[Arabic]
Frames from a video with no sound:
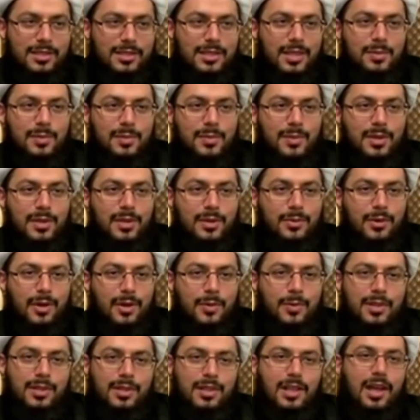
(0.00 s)
أبي بكر
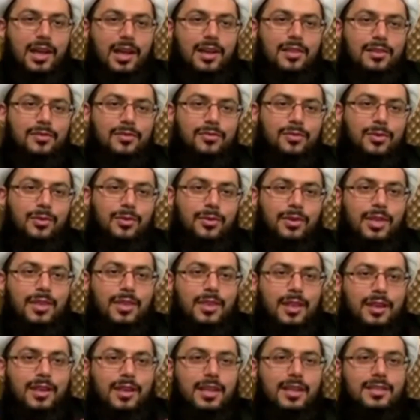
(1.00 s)
وعمر تلاحظ الفروق إذا
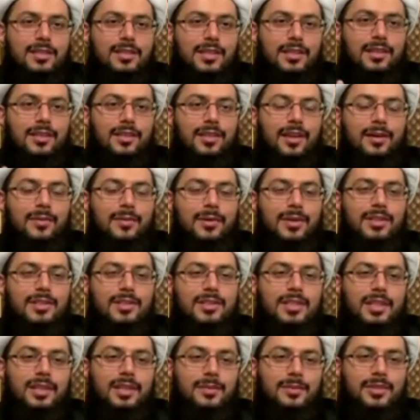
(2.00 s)
ليس نظاما
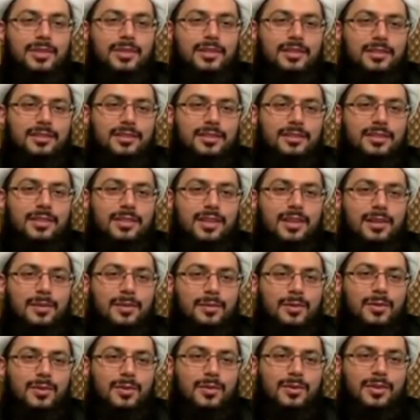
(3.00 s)
إسلاميا انتهى
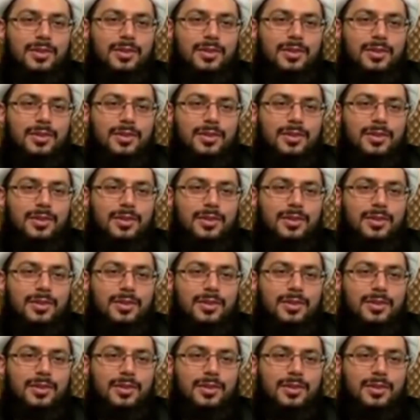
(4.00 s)
الموضوع